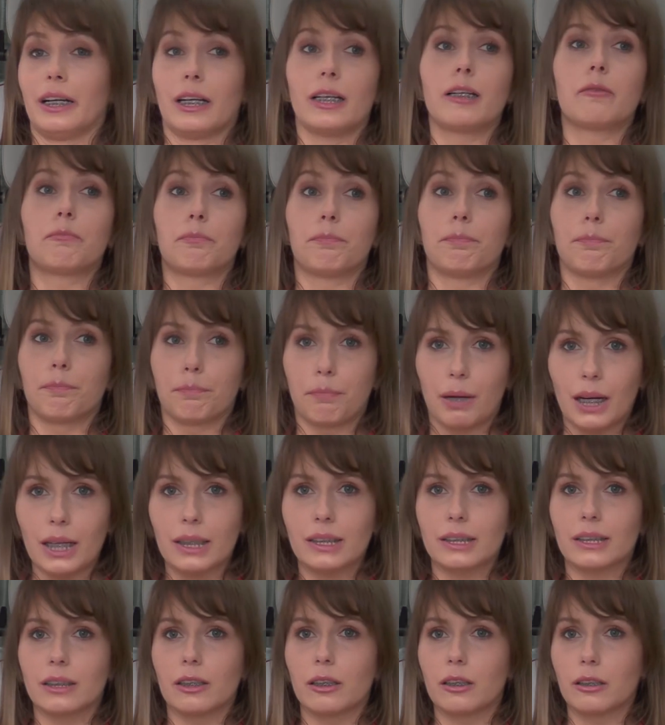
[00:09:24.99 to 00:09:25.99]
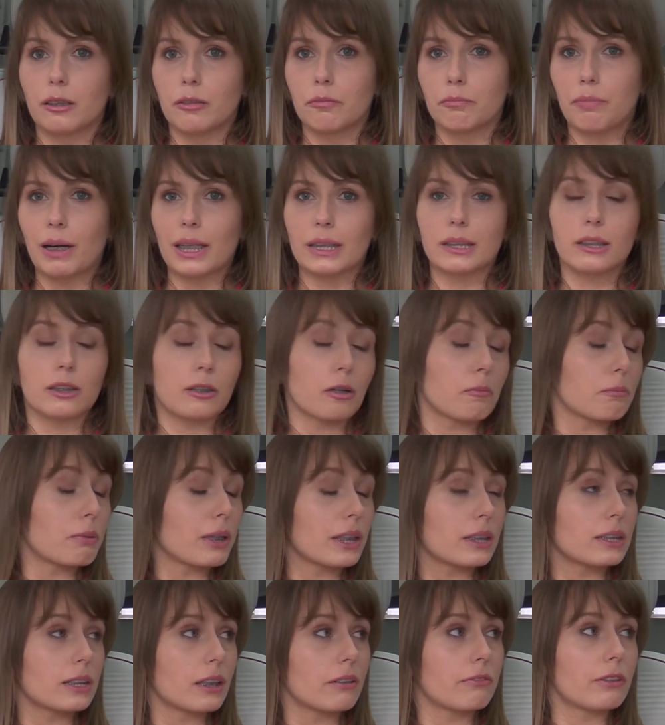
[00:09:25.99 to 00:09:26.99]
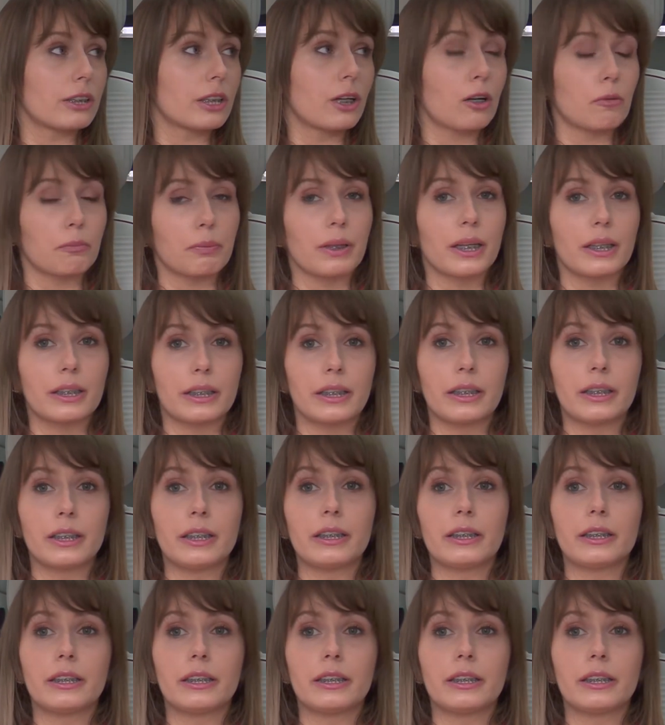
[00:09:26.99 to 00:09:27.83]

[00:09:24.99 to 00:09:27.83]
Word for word: E, bardzo, bardzo kompleksowej opieki